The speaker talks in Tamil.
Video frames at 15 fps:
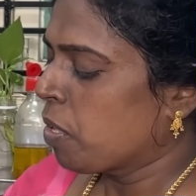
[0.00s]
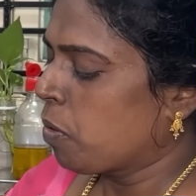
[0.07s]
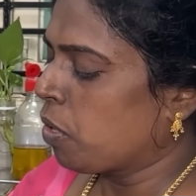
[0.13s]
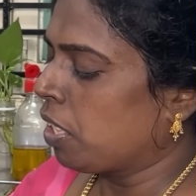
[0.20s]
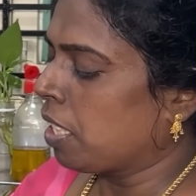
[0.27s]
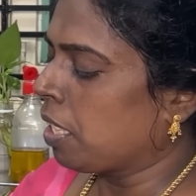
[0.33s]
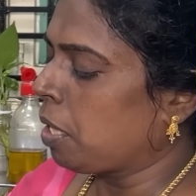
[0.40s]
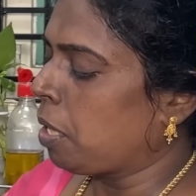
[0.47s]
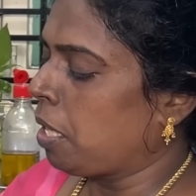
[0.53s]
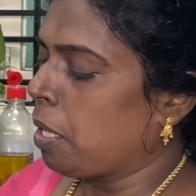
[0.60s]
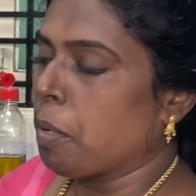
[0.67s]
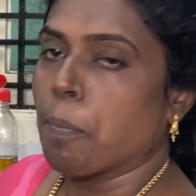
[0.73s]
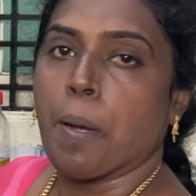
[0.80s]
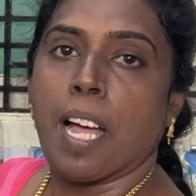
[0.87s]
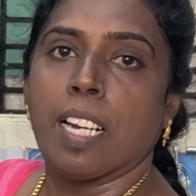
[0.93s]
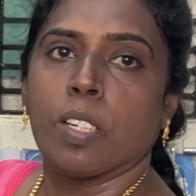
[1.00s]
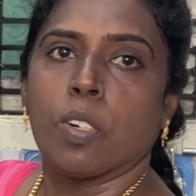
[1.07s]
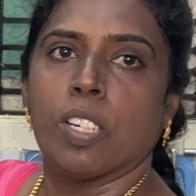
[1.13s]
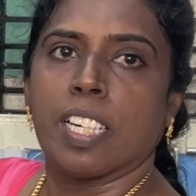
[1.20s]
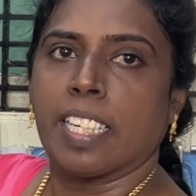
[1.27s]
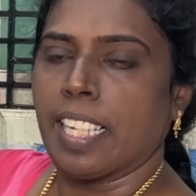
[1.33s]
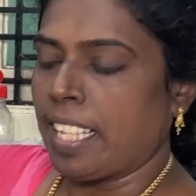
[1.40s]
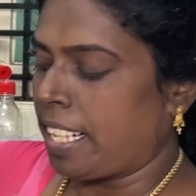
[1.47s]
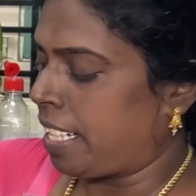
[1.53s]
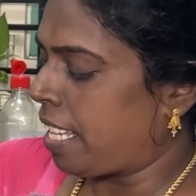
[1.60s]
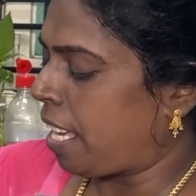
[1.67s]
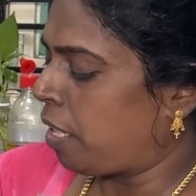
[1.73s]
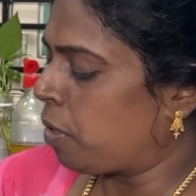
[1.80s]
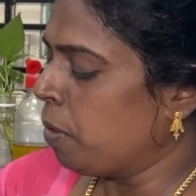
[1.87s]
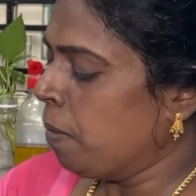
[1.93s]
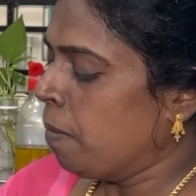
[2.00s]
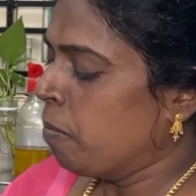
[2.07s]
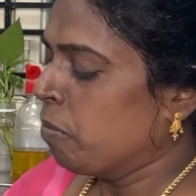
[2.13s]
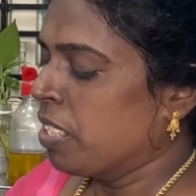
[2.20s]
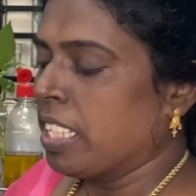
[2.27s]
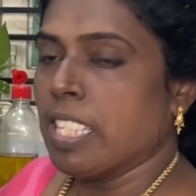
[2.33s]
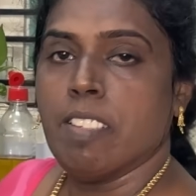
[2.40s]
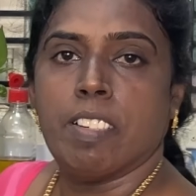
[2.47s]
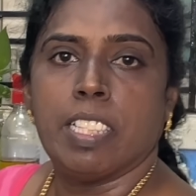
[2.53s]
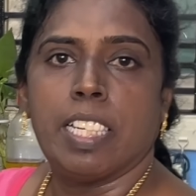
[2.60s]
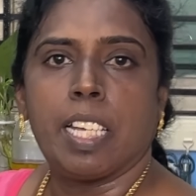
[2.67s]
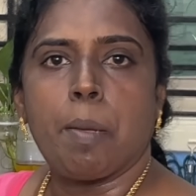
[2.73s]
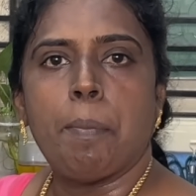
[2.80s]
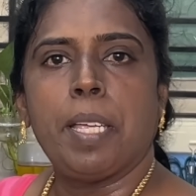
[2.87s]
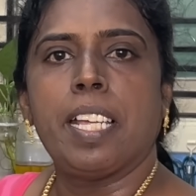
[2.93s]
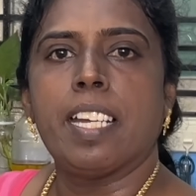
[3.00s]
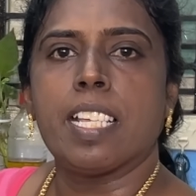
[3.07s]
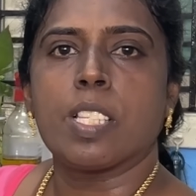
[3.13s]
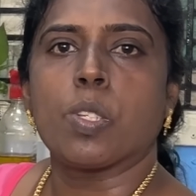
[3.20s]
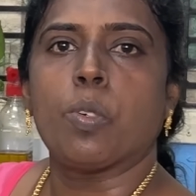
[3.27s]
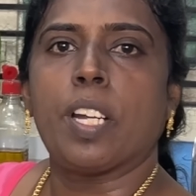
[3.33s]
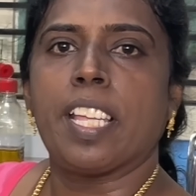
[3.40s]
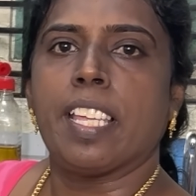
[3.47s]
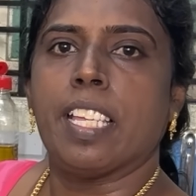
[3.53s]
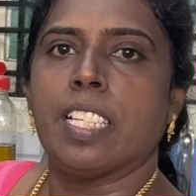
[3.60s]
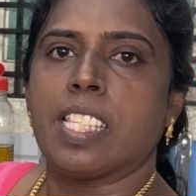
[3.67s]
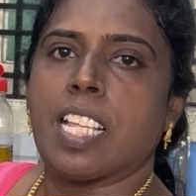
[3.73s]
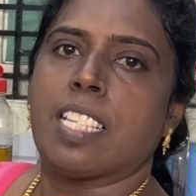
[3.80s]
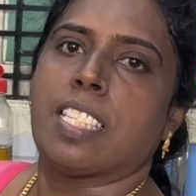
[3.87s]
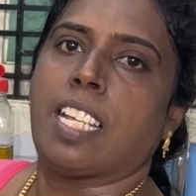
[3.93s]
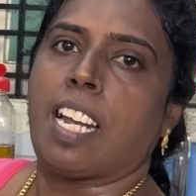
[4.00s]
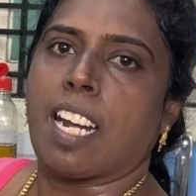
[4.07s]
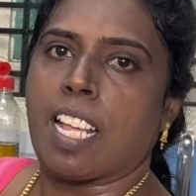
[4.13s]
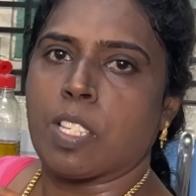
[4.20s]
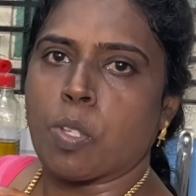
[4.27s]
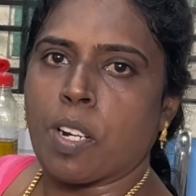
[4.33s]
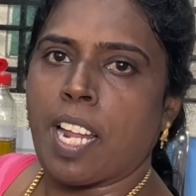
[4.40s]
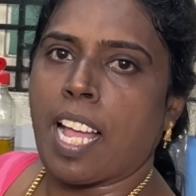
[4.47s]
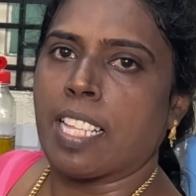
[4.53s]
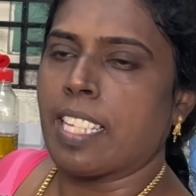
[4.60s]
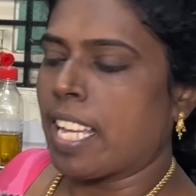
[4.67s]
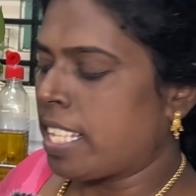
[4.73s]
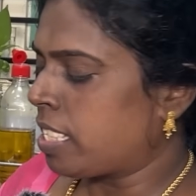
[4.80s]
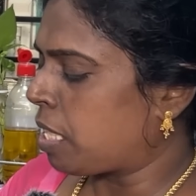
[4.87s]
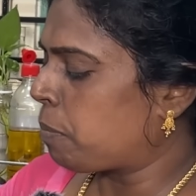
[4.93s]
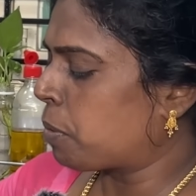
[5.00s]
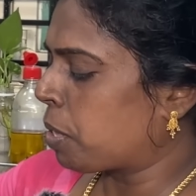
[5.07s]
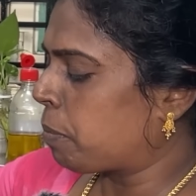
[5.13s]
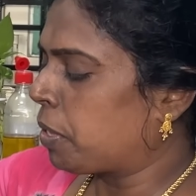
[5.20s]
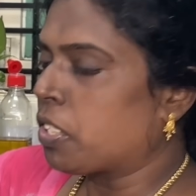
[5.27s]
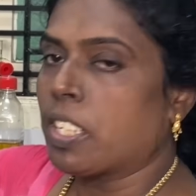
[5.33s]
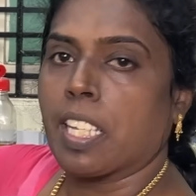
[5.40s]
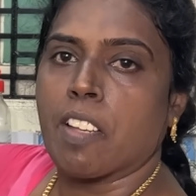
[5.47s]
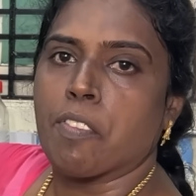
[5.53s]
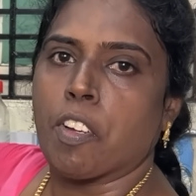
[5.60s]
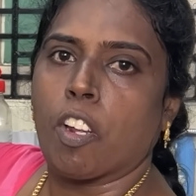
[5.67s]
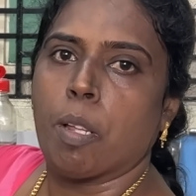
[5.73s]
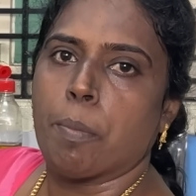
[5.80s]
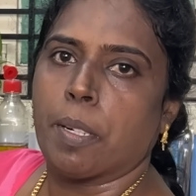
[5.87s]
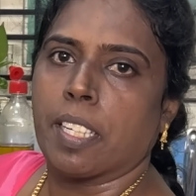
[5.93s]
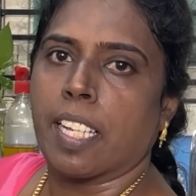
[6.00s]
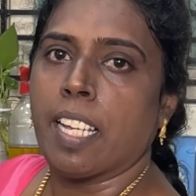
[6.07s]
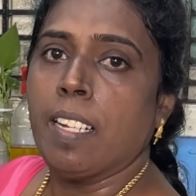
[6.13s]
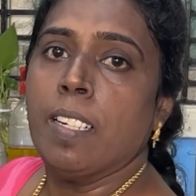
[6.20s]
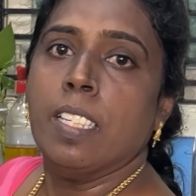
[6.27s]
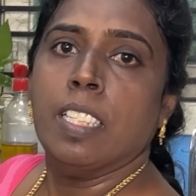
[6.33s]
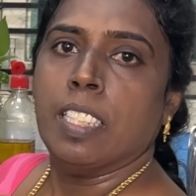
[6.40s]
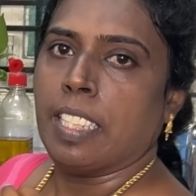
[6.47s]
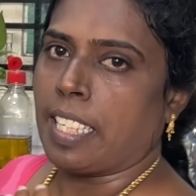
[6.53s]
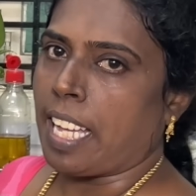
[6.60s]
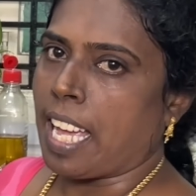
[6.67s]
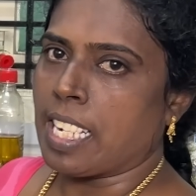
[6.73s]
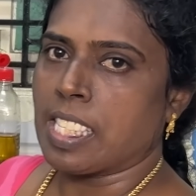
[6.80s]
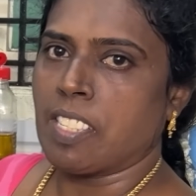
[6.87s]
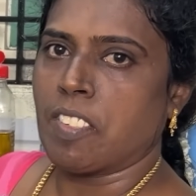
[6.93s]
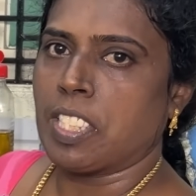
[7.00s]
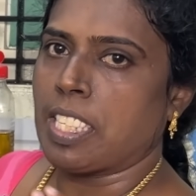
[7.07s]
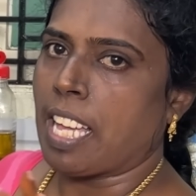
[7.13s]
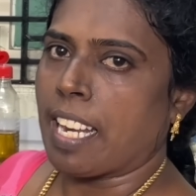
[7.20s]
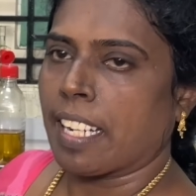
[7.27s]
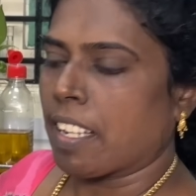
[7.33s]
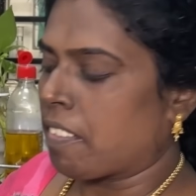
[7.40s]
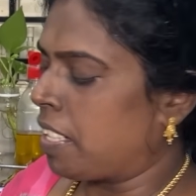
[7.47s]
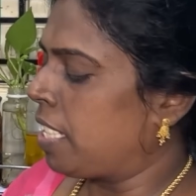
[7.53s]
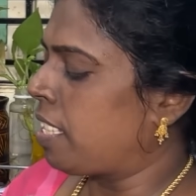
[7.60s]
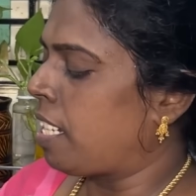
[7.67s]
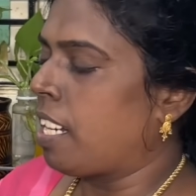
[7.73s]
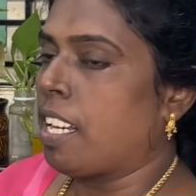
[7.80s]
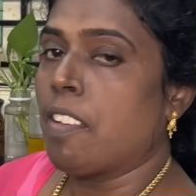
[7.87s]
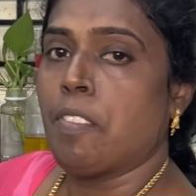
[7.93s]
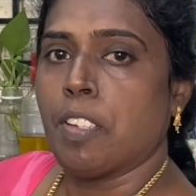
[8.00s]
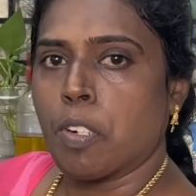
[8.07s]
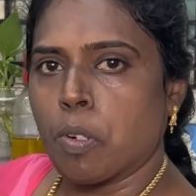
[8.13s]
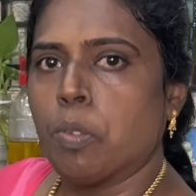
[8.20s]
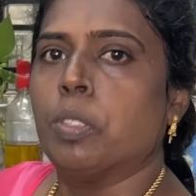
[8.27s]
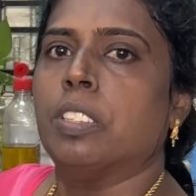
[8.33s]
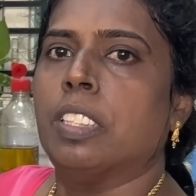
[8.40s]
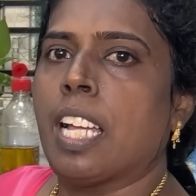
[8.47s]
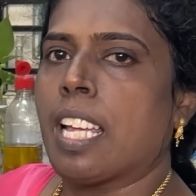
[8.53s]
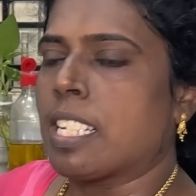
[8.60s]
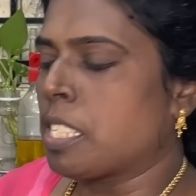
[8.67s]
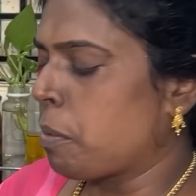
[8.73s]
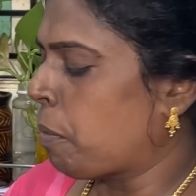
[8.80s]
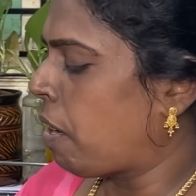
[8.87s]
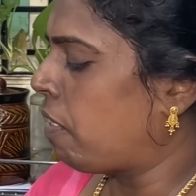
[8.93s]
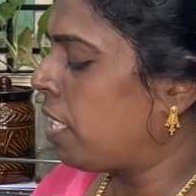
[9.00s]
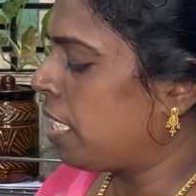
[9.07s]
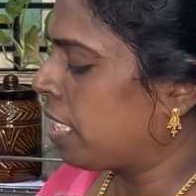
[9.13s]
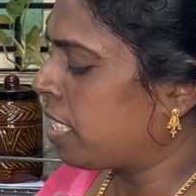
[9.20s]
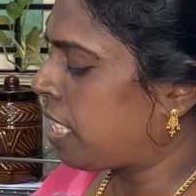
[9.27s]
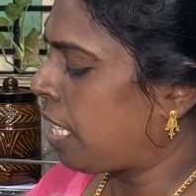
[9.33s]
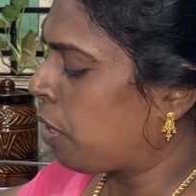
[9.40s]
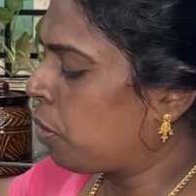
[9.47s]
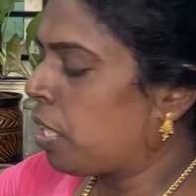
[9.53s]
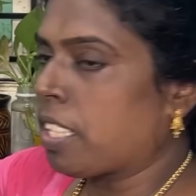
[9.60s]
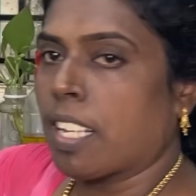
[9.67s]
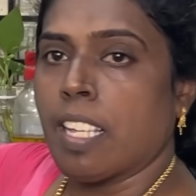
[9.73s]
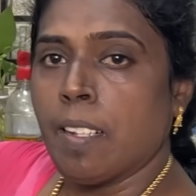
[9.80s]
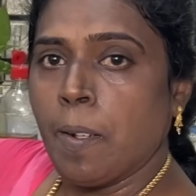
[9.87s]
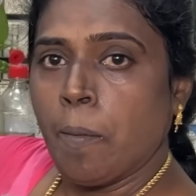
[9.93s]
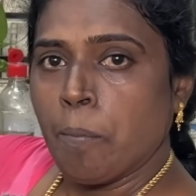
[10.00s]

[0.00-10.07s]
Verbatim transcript: உங்களுக்கு பால் கொழுக்கட்டை ரெடி ஆயிரும் இது வந்து நீங்கள் பிகினர்ஸ் கூட ஈஸியாக செய்யலாம் நான் சொன்ன அதே ஸ்டெப்ஸை மட்டும் நீங்கள் ஃபாலோ பண்ணுங்கள் நீங்கள் அரிசி வச்சு அரைக்க வேண்டியதில் இல்லை வெறும் வந்து அரிசி மாவில் நீங்கள் செய்யக்கூடியதுன்னு